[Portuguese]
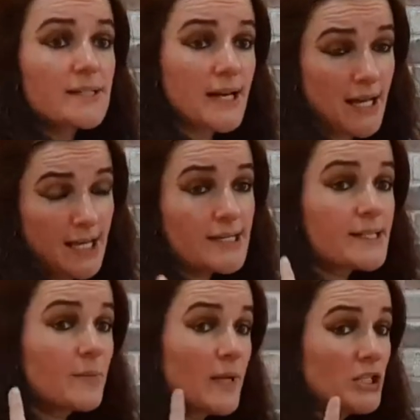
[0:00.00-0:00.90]

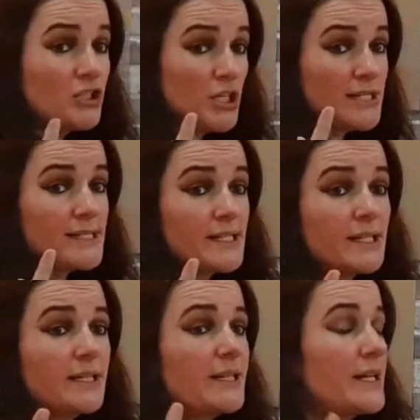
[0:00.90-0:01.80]
Zacarias também disse que